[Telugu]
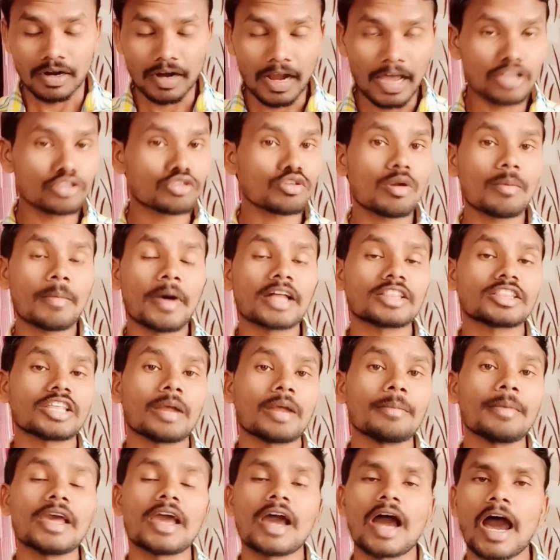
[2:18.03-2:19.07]
రైతులు
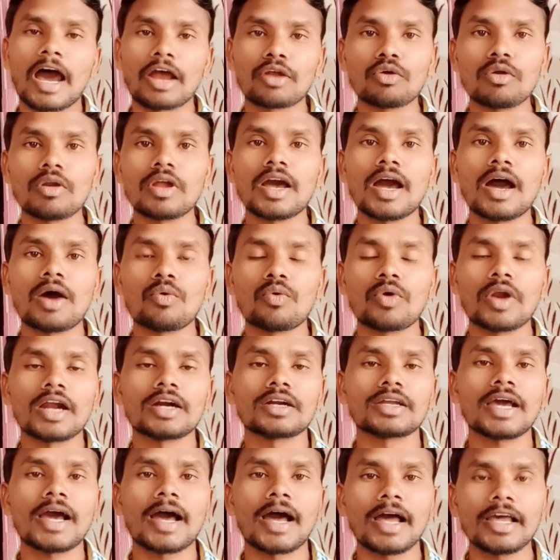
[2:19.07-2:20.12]
మాత్రమే అర్హులుగా
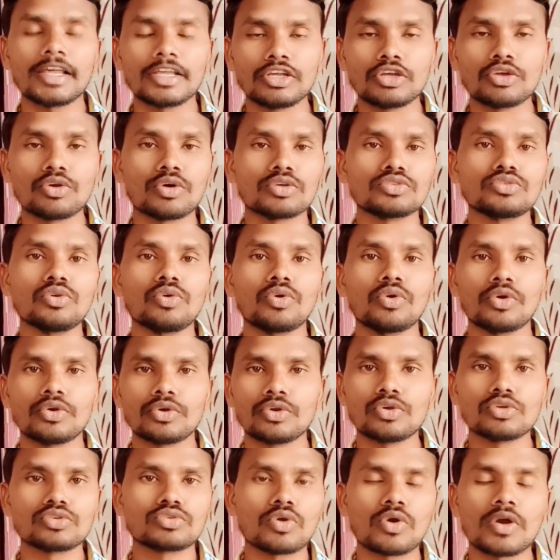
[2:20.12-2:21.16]
ఉన్నట్టుగా ఈరోజు
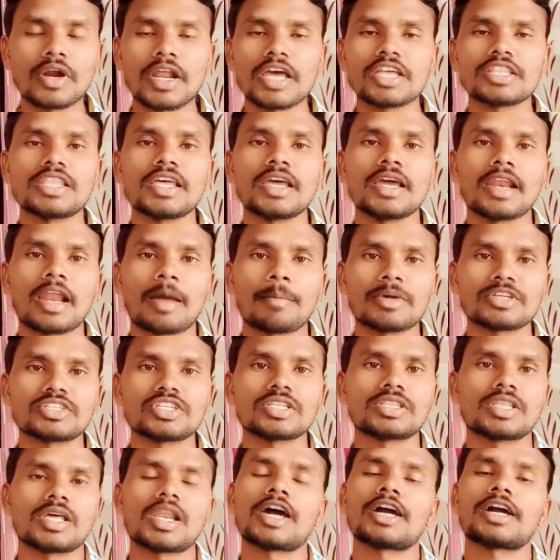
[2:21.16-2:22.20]
న్యూస్లోనైతే నమస్తే
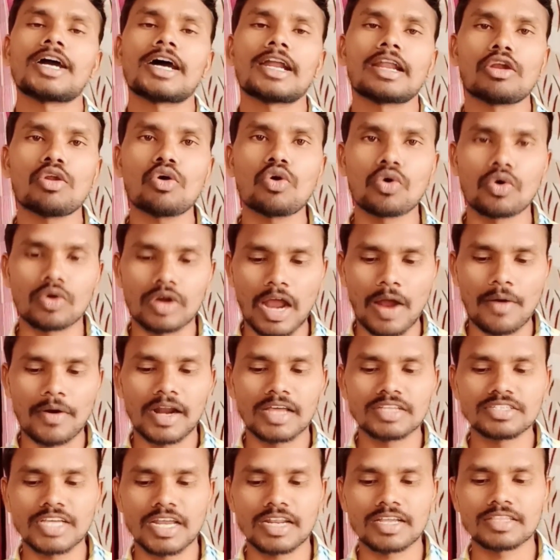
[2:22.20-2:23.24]
తెలంగాణలో
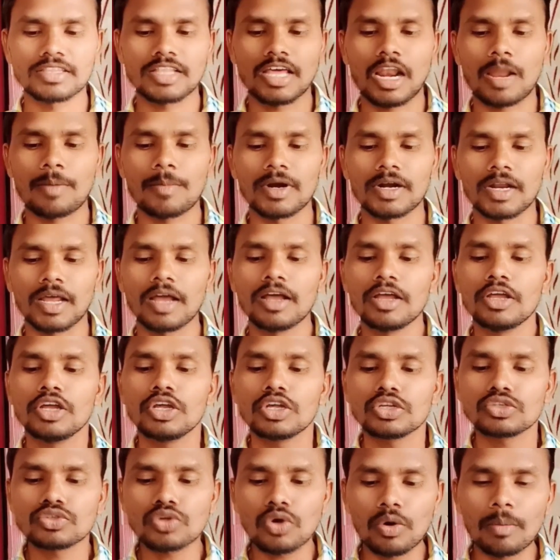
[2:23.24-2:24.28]
రావడం జరిగిందన్నమాట
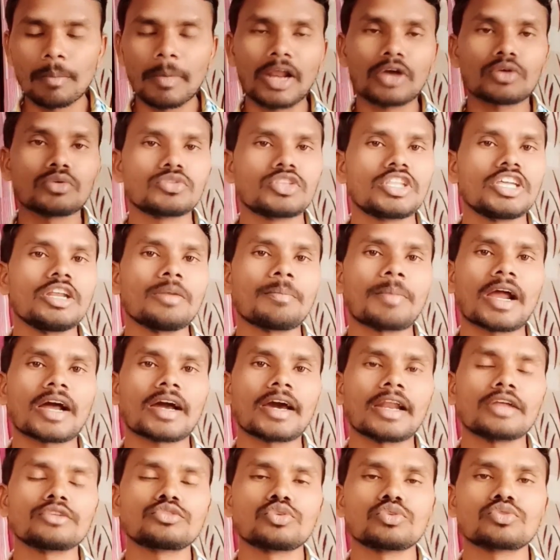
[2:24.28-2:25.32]
సో మనకు దీని
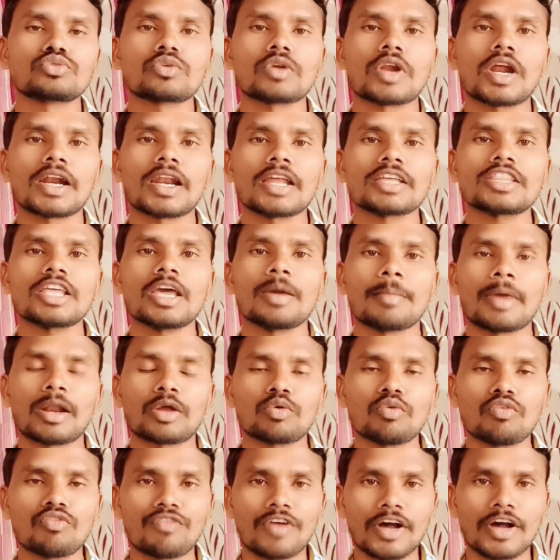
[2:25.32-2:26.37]
ప్రకారం చూసుకున్నట్లయితే
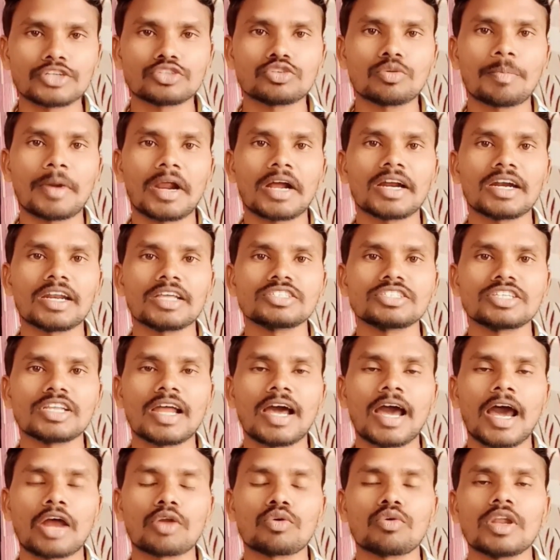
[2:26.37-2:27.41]
మనకు ఫస్ట్ ప్రకటించిన
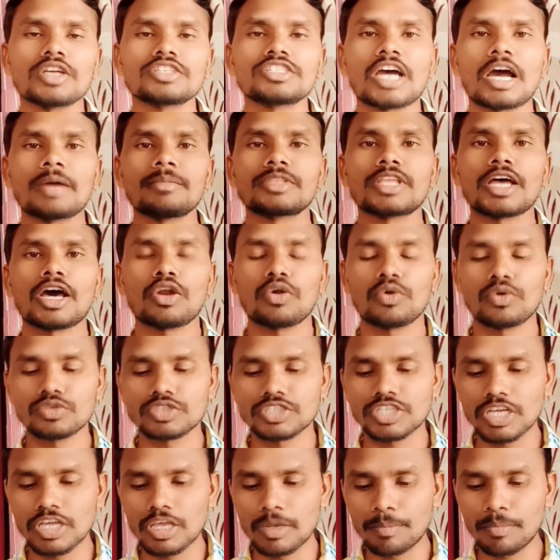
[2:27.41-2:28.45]
అర్హుల జాబితాలో
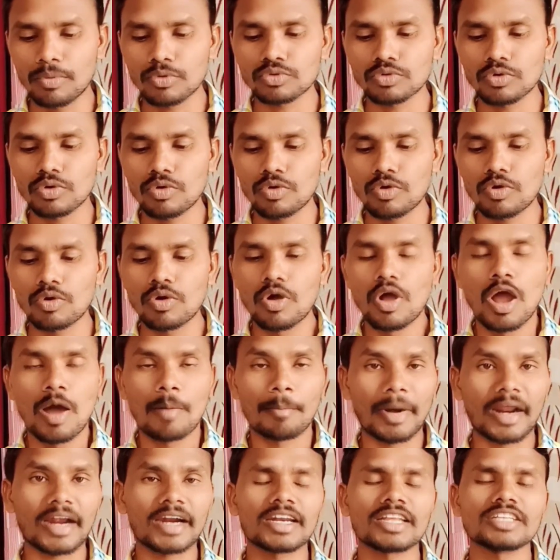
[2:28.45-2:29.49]
నుంచి ఇప్పుడు
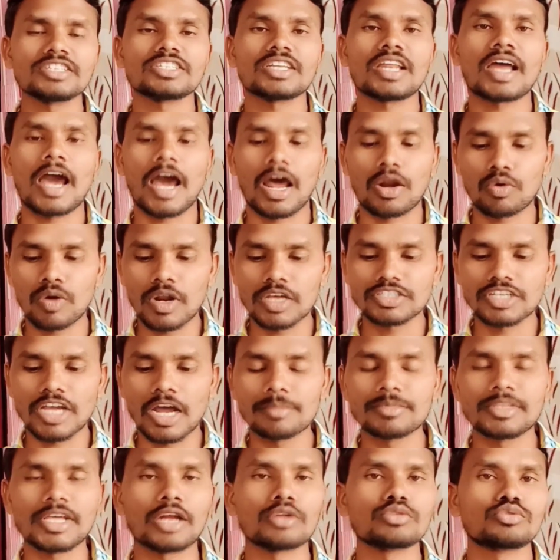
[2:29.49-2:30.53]
ప్రకటించిన అర్హుల
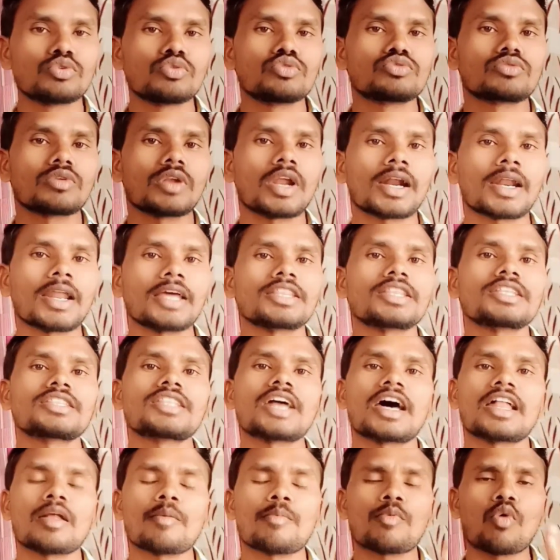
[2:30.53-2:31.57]
జాబితాను చూసుకున్నట్లయితే
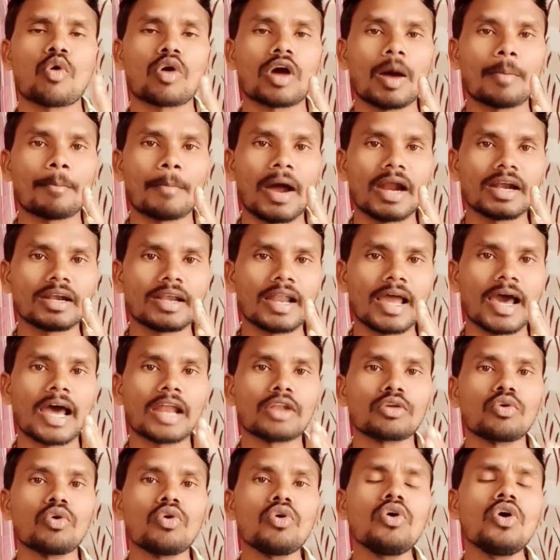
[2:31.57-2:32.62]
దాదాపు ఒక
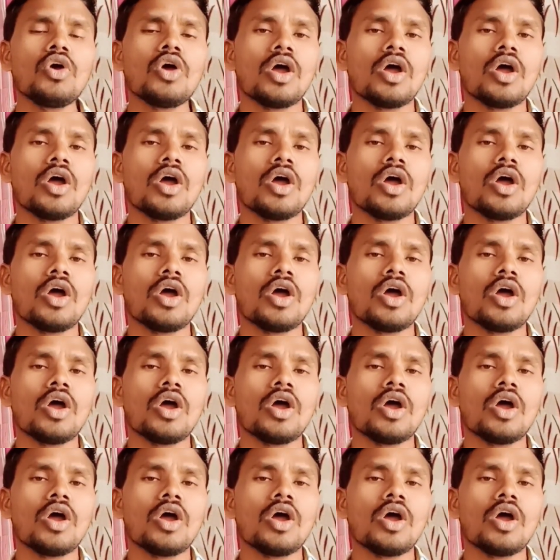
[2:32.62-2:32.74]
పద్నాలుగు